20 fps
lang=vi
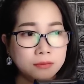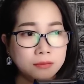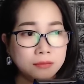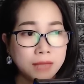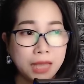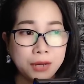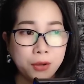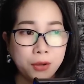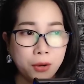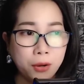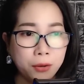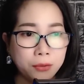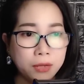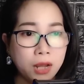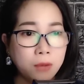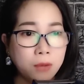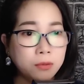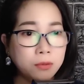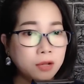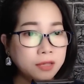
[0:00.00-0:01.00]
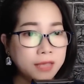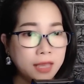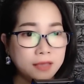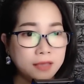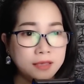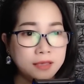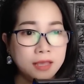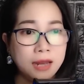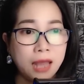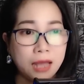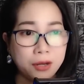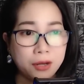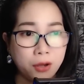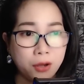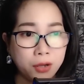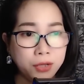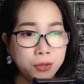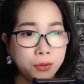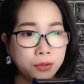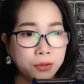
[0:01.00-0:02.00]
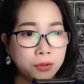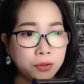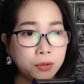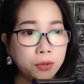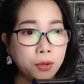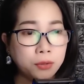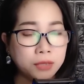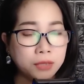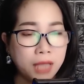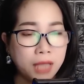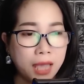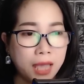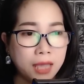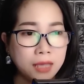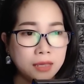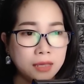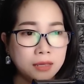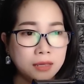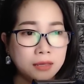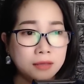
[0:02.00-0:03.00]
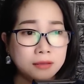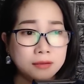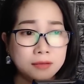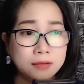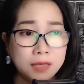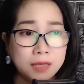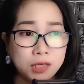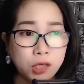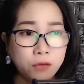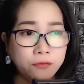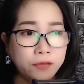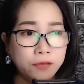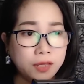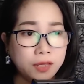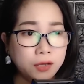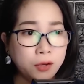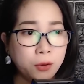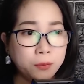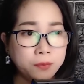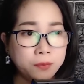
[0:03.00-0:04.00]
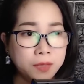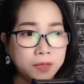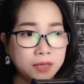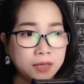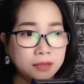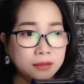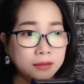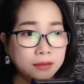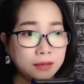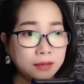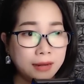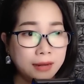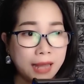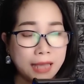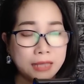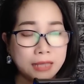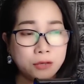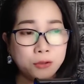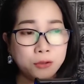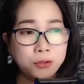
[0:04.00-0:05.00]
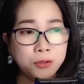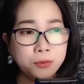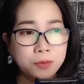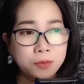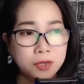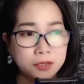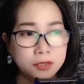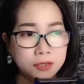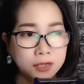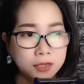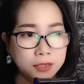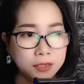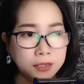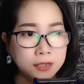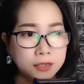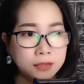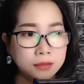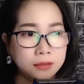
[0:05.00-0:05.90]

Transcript: Thái độ không có vẻ gì là nói đùa của cô ta khiến cho Viễn đột nhiên lại có chút lưỡng lự.